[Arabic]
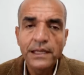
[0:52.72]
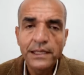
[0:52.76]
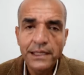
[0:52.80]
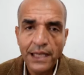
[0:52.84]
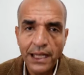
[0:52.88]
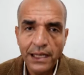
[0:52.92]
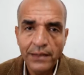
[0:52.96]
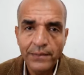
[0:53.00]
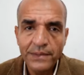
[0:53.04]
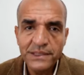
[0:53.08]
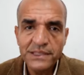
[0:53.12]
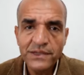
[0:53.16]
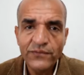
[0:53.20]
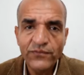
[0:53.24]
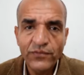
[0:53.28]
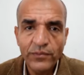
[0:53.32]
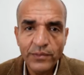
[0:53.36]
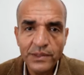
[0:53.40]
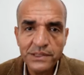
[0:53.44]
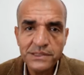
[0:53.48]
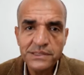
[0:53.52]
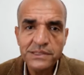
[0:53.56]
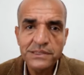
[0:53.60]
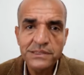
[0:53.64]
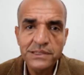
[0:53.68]
يعني مثلا في
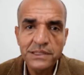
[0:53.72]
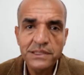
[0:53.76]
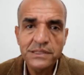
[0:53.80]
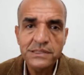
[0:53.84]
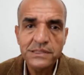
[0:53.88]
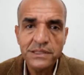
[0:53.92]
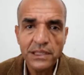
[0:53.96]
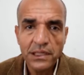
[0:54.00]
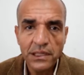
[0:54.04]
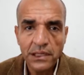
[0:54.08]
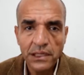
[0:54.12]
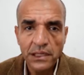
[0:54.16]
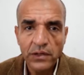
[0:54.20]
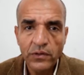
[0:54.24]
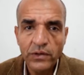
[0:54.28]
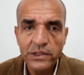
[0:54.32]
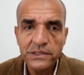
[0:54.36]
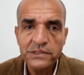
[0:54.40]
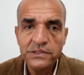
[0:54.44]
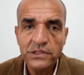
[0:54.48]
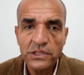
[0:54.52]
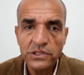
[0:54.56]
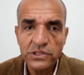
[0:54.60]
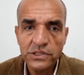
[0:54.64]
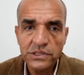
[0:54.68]
مصر سن استخراج الهوية
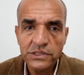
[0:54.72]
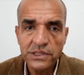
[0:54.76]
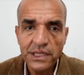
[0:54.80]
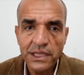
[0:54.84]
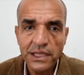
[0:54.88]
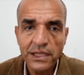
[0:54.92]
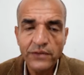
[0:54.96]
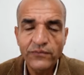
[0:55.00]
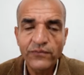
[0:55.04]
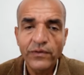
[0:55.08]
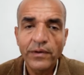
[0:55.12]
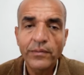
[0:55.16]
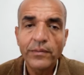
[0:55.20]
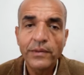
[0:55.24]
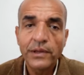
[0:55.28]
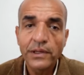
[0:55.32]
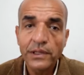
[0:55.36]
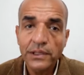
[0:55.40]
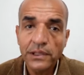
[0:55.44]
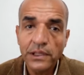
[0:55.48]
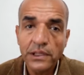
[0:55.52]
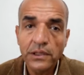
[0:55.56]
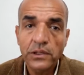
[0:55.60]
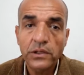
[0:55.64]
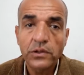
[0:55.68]
16 سنة في
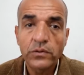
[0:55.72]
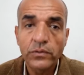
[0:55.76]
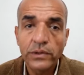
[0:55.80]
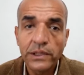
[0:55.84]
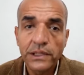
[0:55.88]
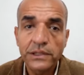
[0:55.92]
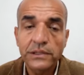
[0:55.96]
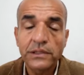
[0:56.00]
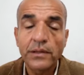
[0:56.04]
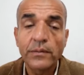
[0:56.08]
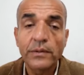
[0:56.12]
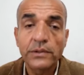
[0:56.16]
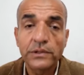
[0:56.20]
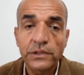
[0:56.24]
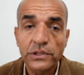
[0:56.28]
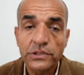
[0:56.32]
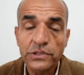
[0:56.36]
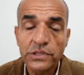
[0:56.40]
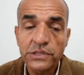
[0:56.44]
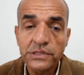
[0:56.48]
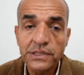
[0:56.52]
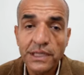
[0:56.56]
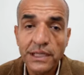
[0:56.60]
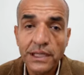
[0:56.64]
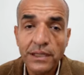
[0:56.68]
أمريكا الكويت
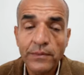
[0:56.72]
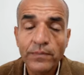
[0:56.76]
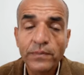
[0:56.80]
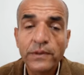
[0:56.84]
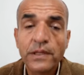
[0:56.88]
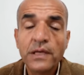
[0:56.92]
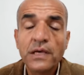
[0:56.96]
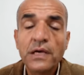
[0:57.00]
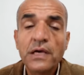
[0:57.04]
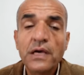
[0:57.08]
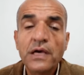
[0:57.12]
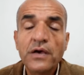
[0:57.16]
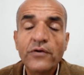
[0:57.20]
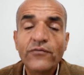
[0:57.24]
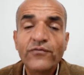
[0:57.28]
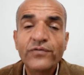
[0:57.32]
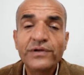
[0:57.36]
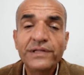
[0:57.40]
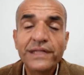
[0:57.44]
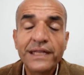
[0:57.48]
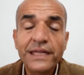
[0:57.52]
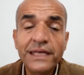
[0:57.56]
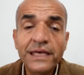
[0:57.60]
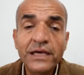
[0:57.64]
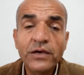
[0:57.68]
18 سنة
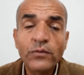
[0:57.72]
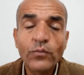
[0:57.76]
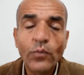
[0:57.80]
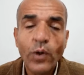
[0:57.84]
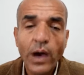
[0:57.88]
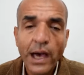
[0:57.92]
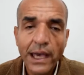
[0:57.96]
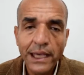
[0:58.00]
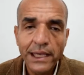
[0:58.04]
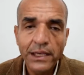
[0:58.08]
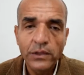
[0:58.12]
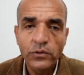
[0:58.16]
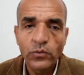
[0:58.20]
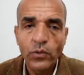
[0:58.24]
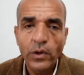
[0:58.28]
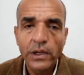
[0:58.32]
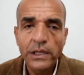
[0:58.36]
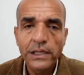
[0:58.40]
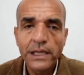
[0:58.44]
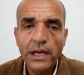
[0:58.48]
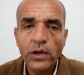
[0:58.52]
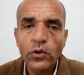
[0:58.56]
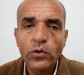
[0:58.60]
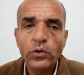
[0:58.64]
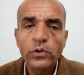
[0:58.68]
في تاريخ معين
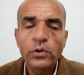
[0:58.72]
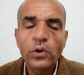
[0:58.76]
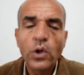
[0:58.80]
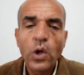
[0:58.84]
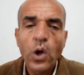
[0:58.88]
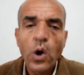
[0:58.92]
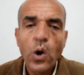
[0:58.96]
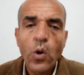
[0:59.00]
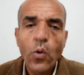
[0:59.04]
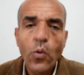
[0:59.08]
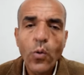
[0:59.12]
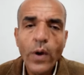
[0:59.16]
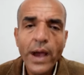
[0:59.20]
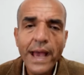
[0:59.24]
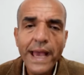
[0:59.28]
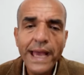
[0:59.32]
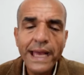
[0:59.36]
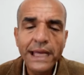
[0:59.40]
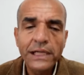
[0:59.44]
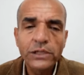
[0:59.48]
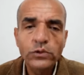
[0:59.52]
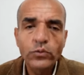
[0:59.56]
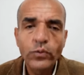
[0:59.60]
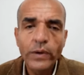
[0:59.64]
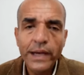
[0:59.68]
وليكن
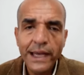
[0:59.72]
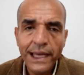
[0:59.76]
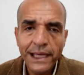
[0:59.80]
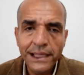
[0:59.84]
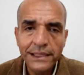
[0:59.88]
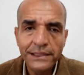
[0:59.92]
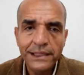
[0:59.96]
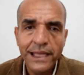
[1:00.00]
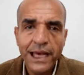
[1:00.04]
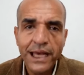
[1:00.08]
1 1